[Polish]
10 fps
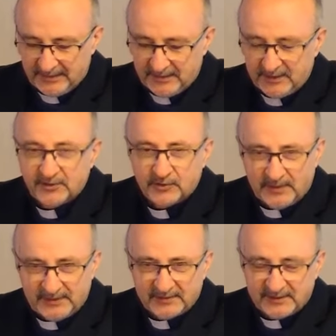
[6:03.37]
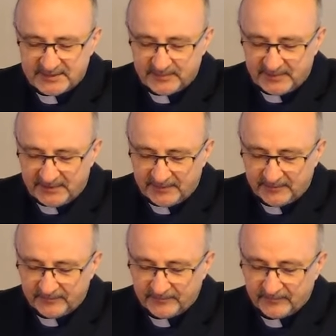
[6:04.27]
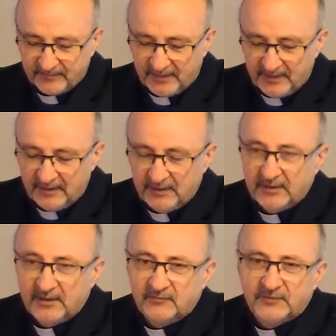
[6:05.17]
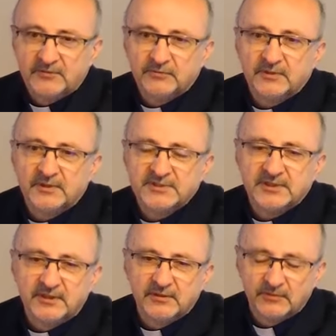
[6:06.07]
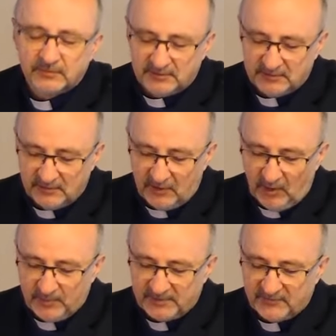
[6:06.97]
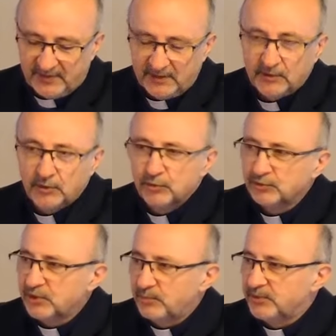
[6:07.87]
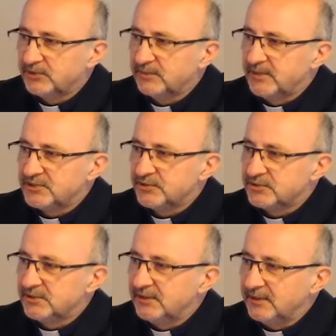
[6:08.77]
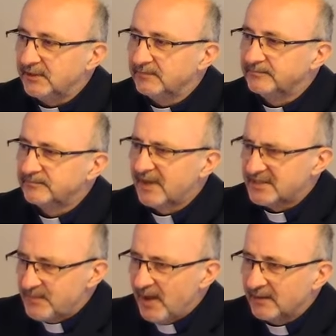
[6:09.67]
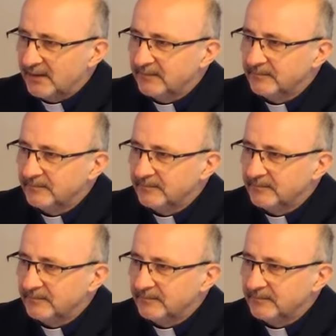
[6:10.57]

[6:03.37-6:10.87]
I dokładnie tacy byli. Według Księgi Ród obydwaj krótko po tym, jak się ożenili, zmarli.